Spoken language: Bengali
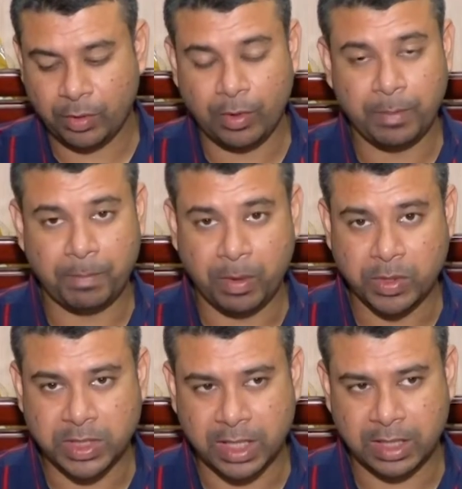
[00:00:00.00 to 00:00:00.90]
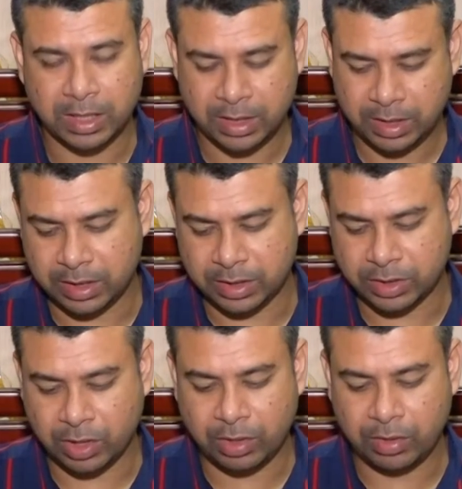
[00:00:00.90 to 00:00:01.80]
ওয়েব পোর্টাল
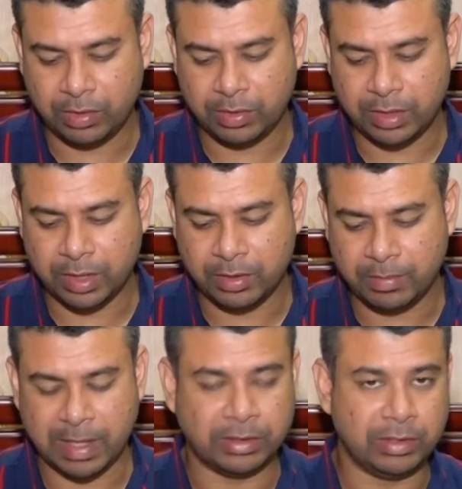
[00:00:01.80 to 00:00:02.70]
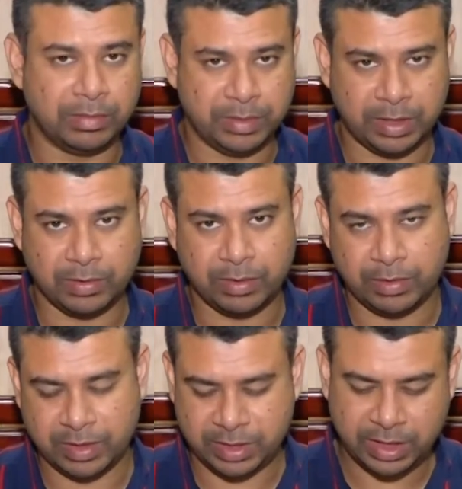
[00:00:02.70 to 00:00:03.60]
সহ অন্যান্য মাধ্যম যেগুলো
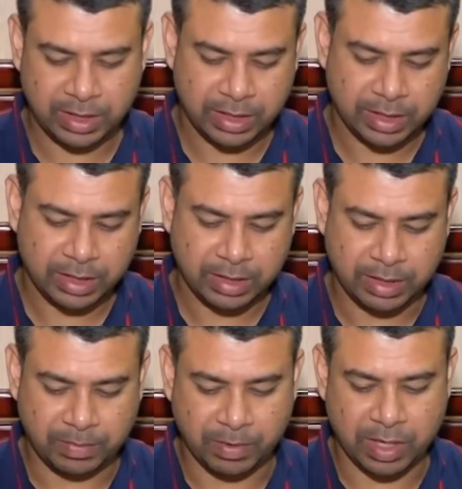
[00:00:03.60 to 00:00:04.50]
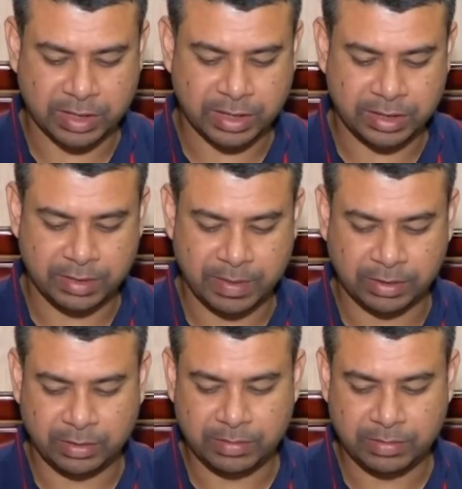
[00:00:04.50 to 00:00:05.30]
রয়েছে প্রকাশের যে মাধ্যম